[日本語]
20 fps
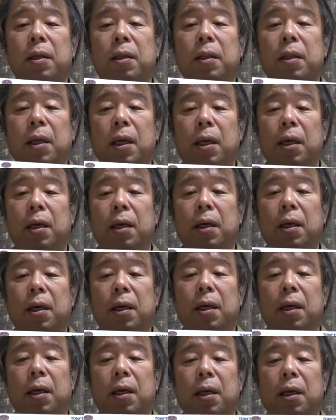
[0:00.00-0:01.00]
て
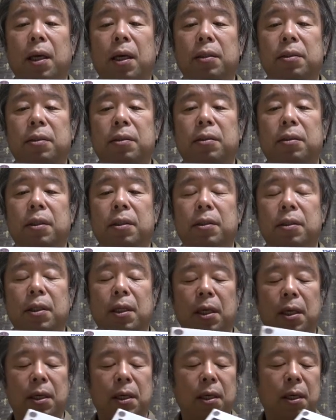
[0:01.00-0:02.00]
やつです
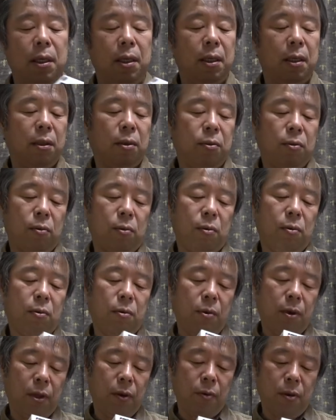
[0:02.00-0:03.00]
ね。えっ、ー、と、
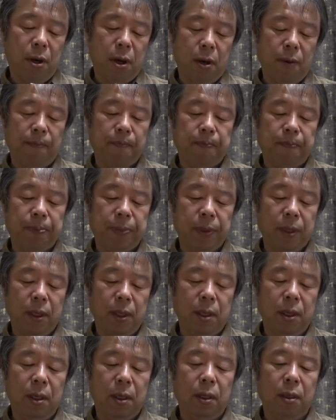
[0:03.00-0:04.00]
これは、
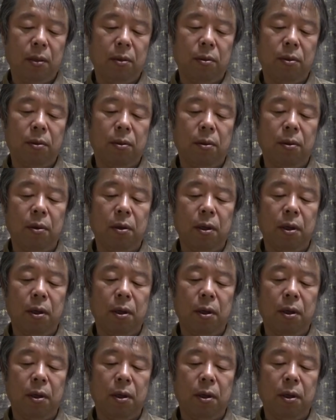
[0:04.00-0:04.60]
えっ、ー、と、